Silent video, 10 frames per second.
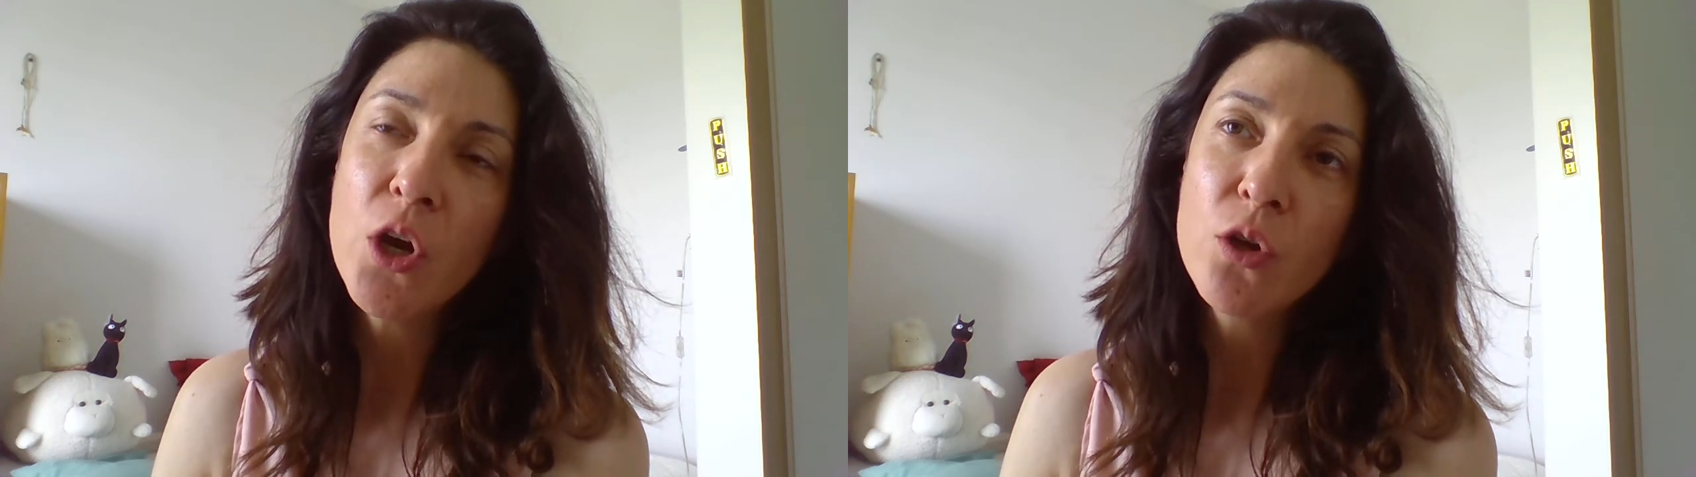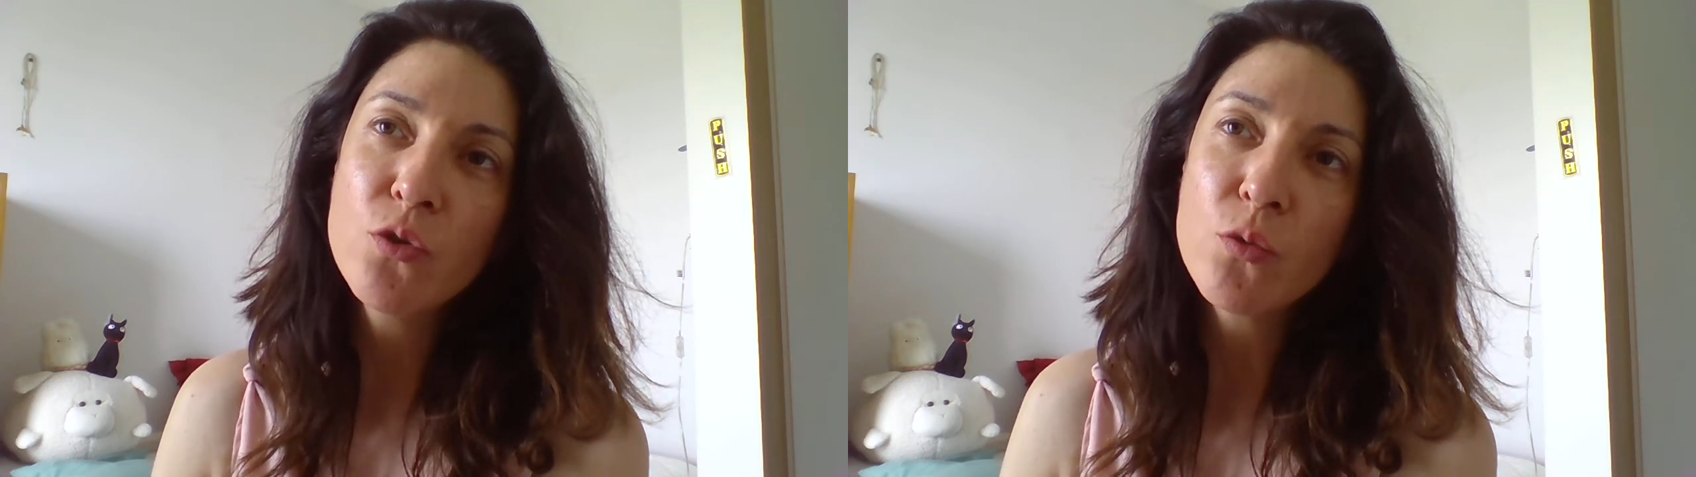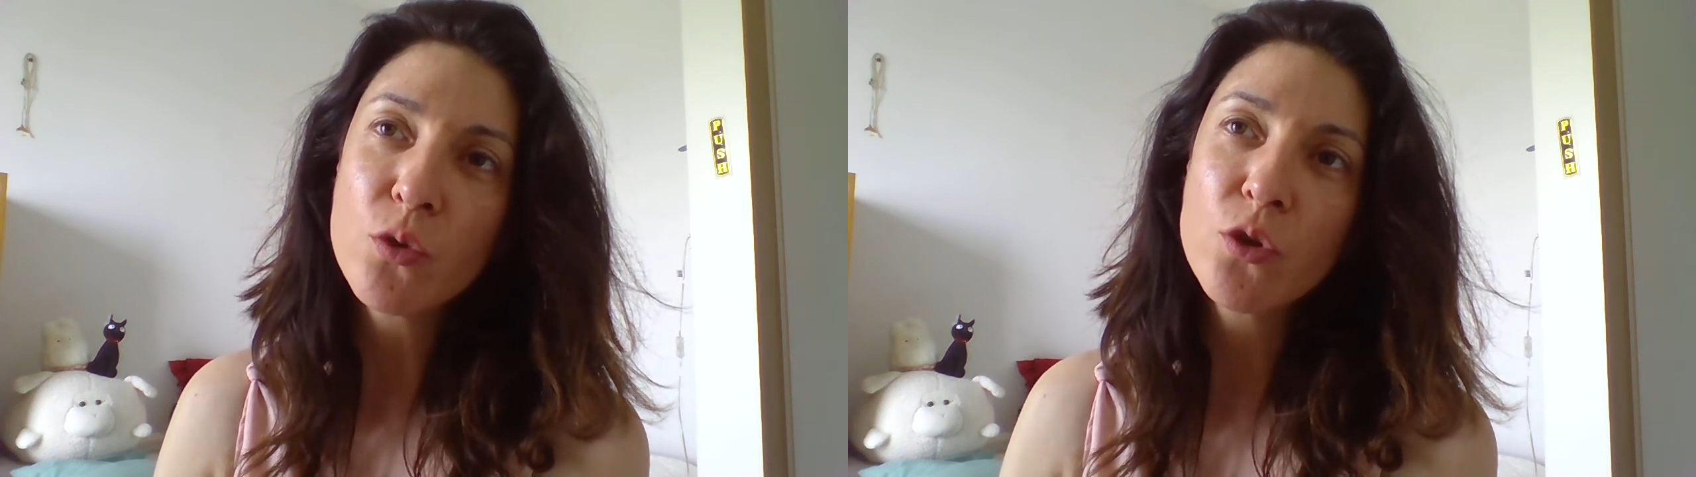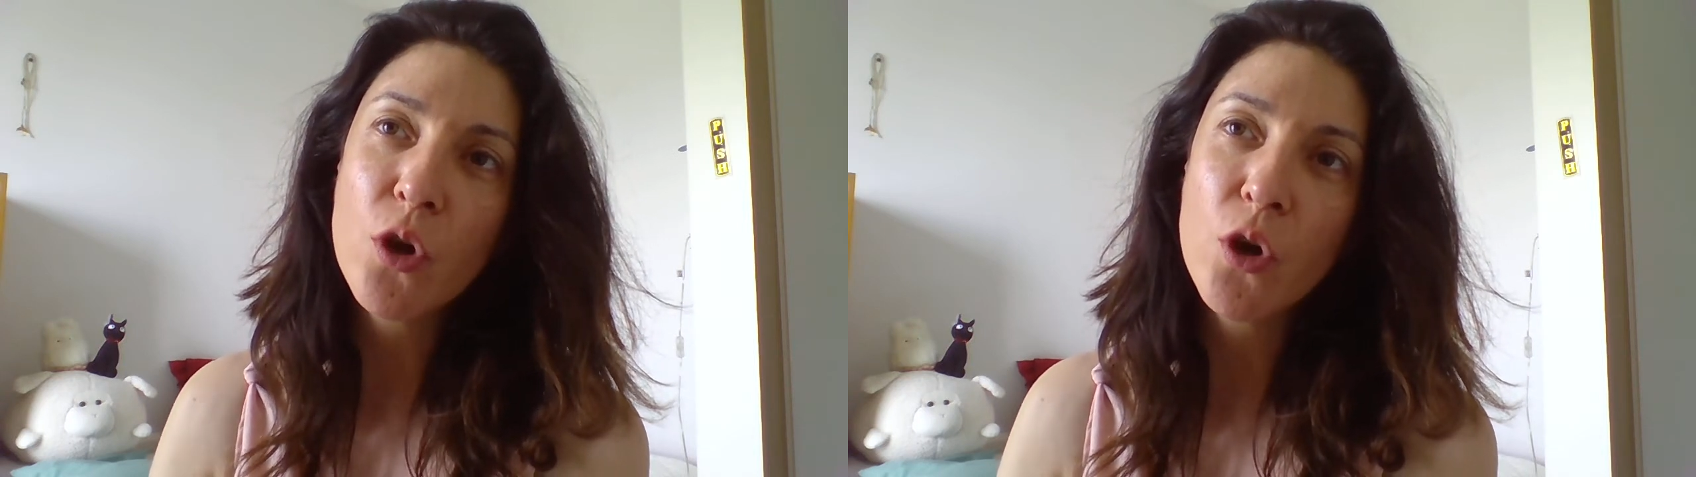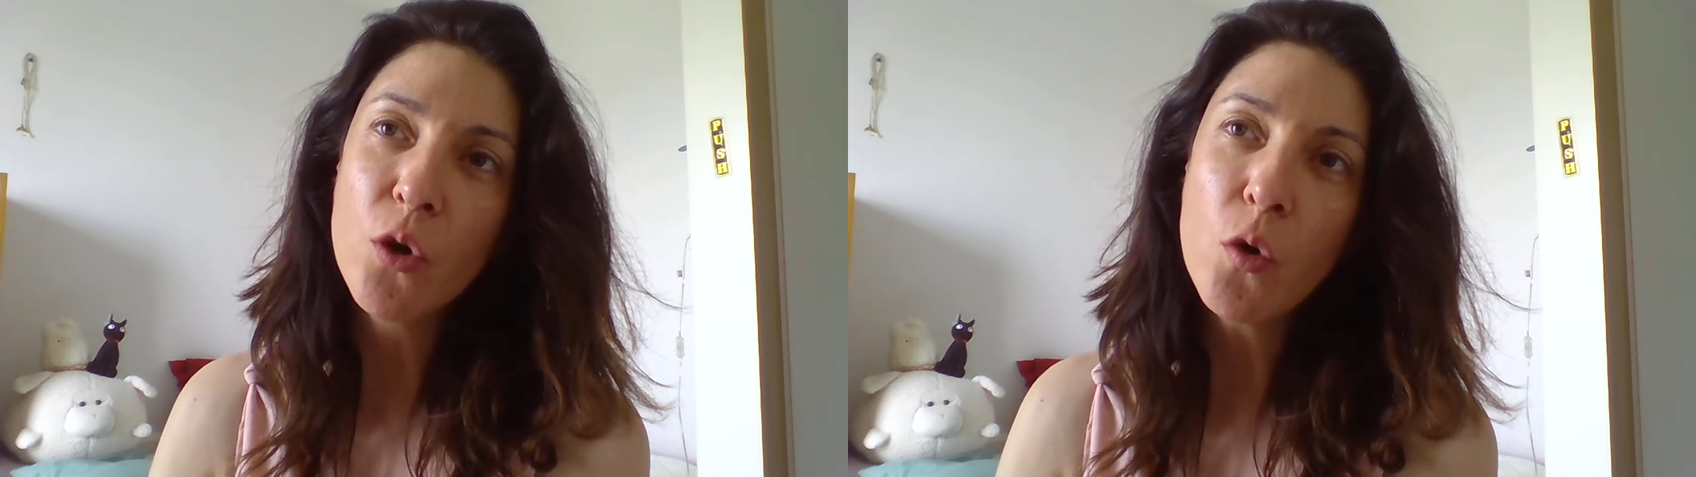Donc
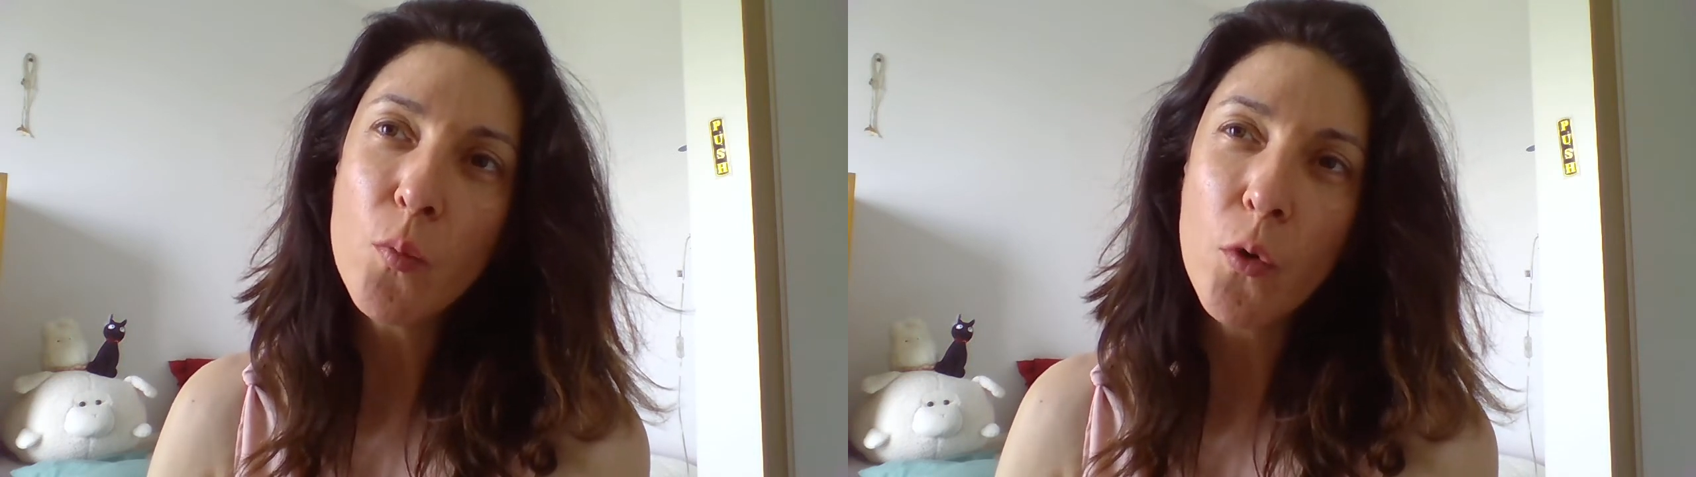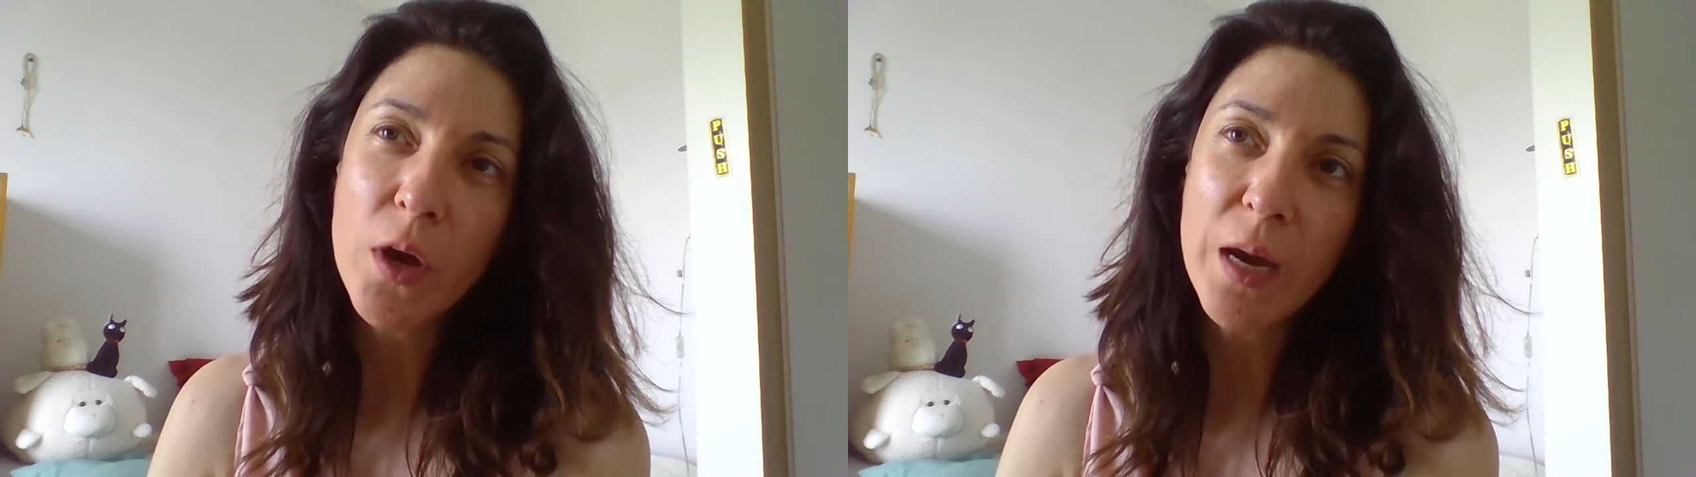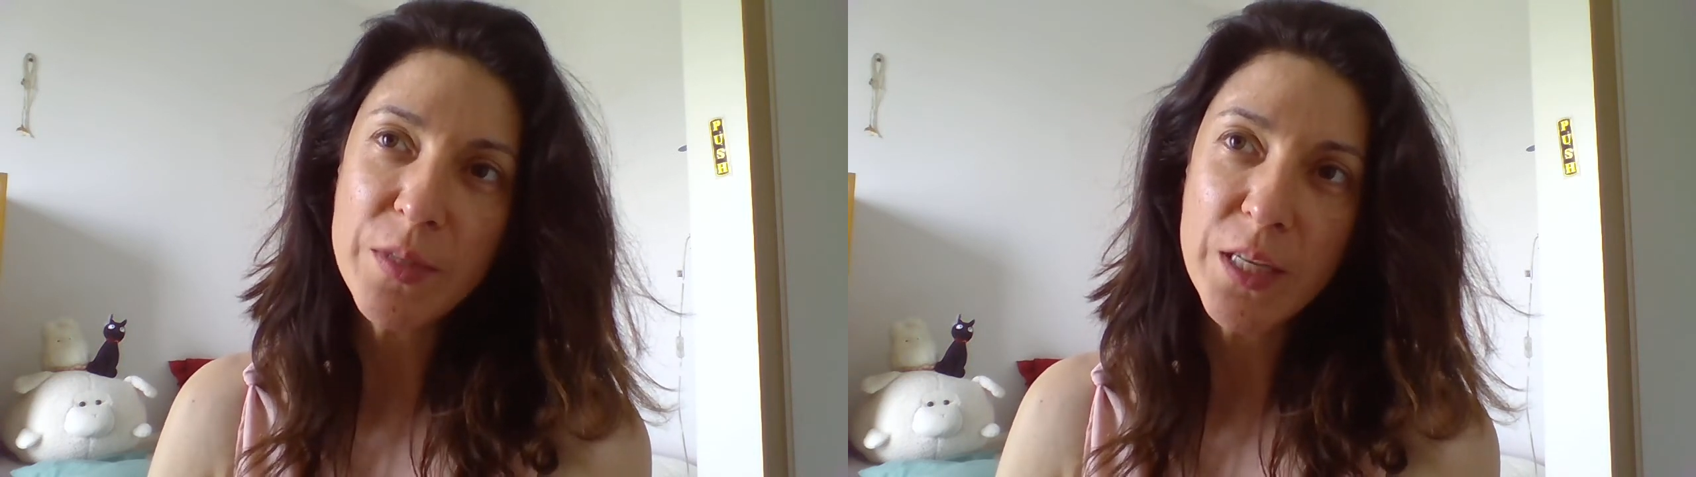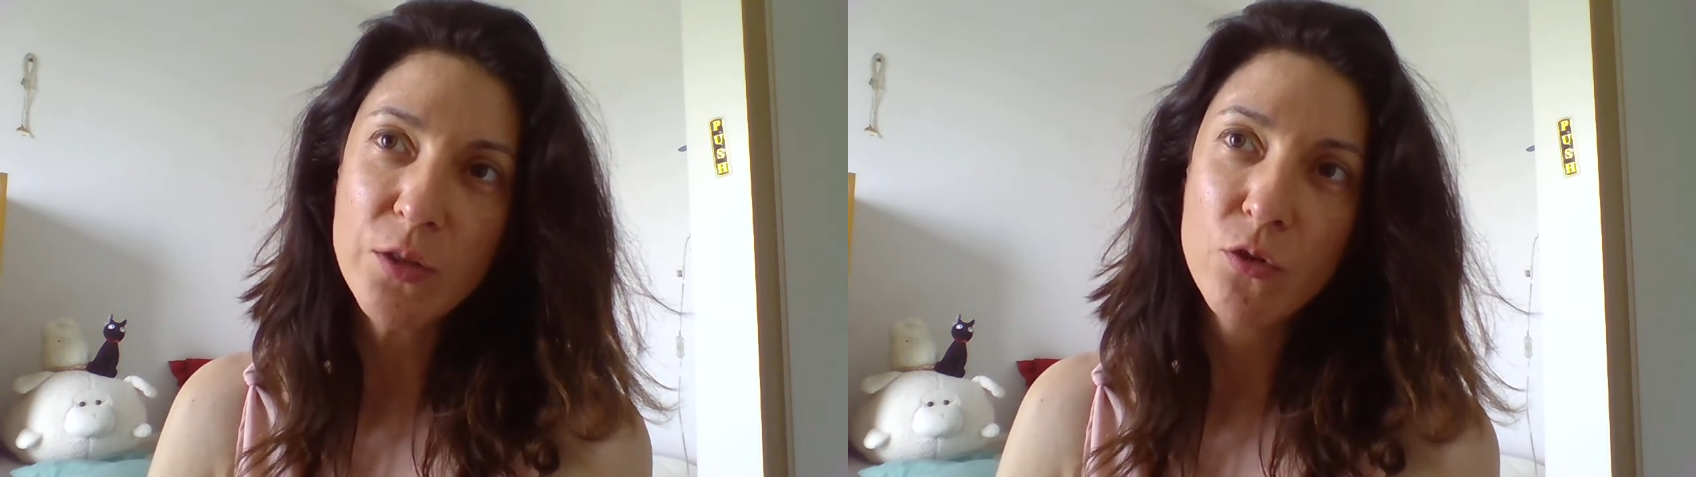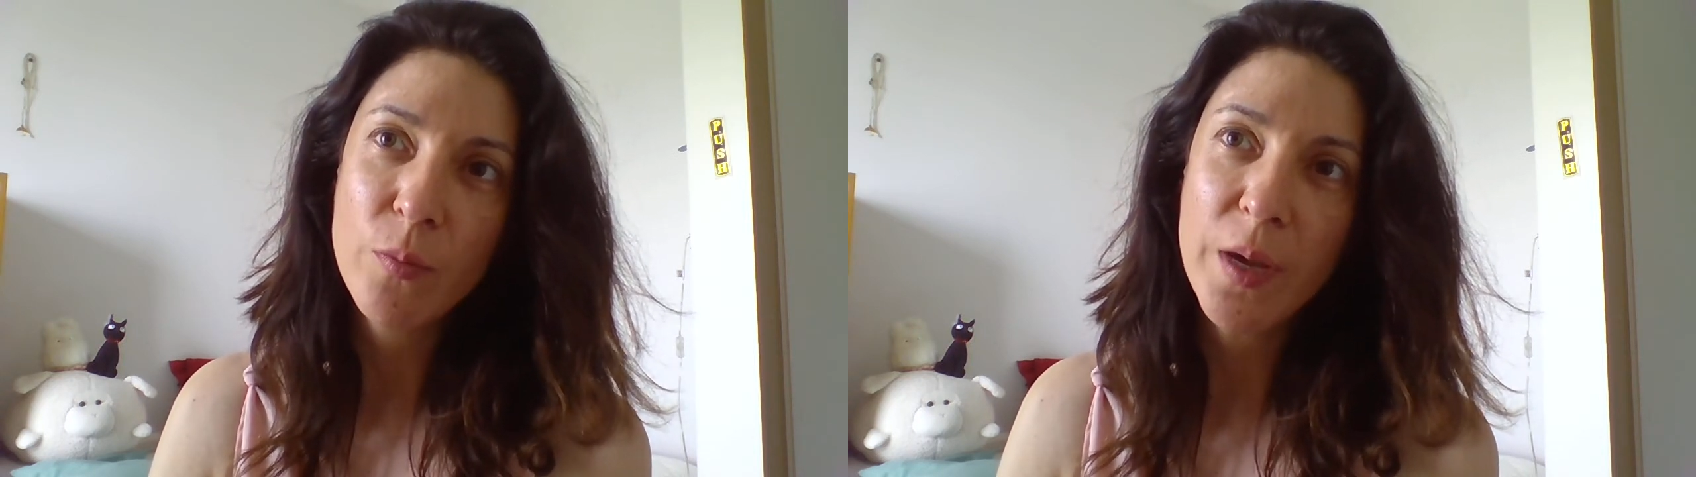euh, au programme
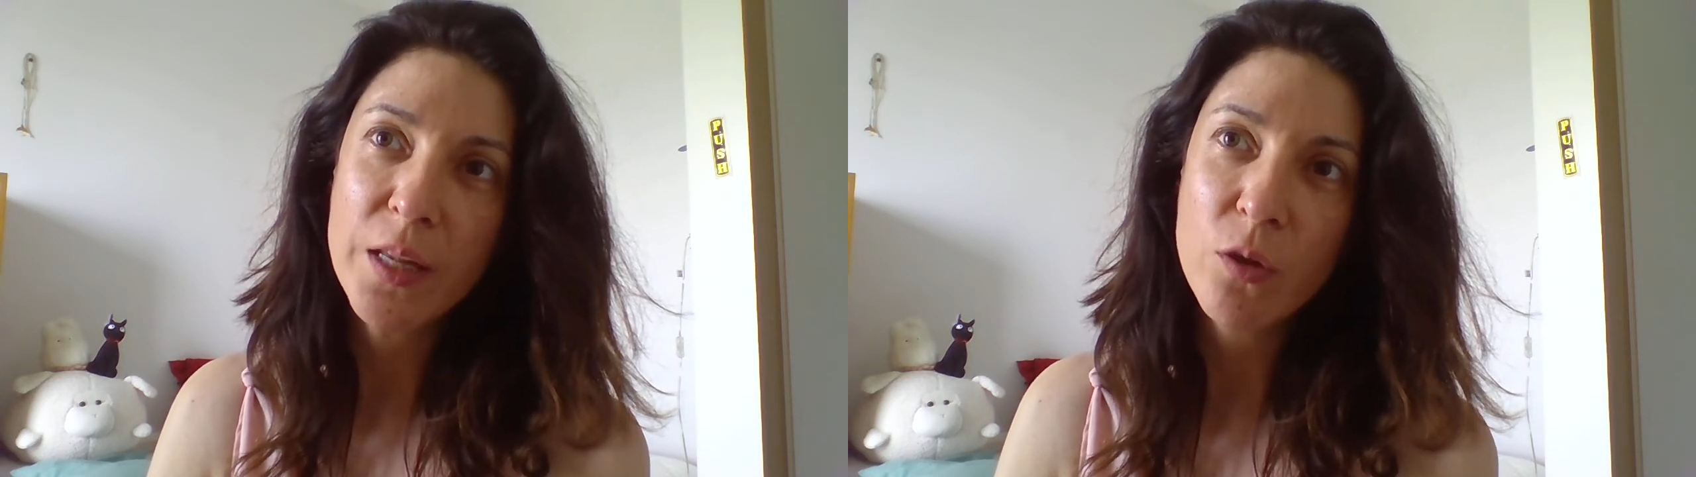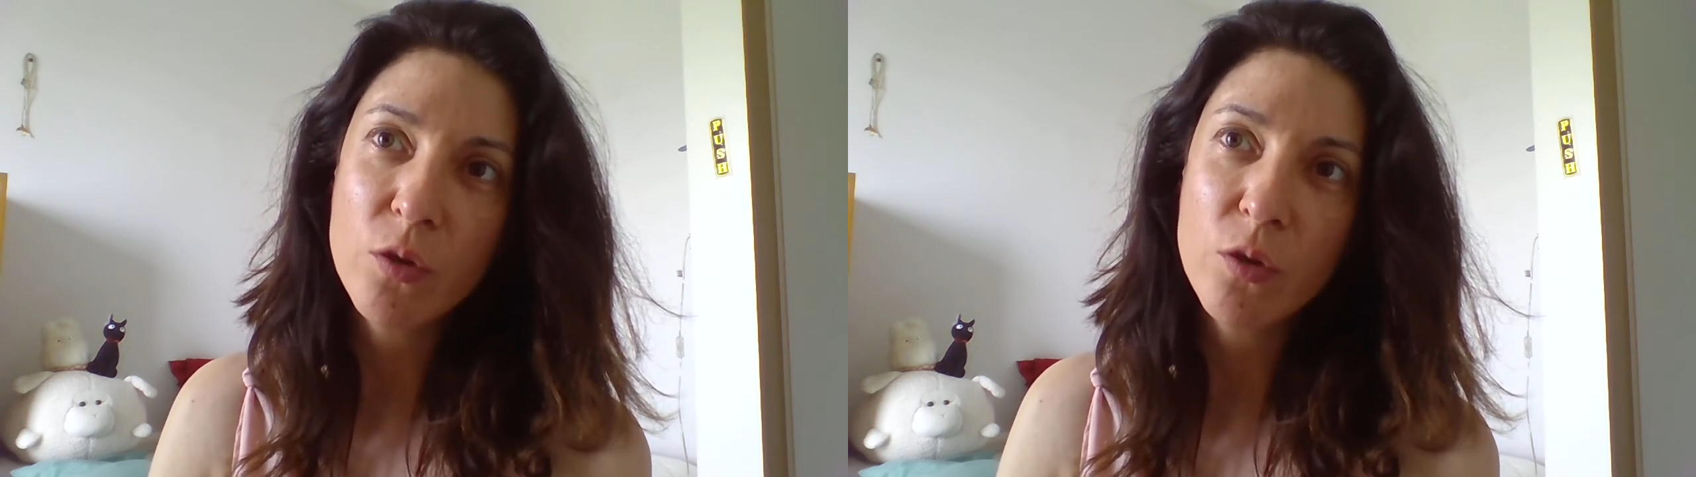cette semaine,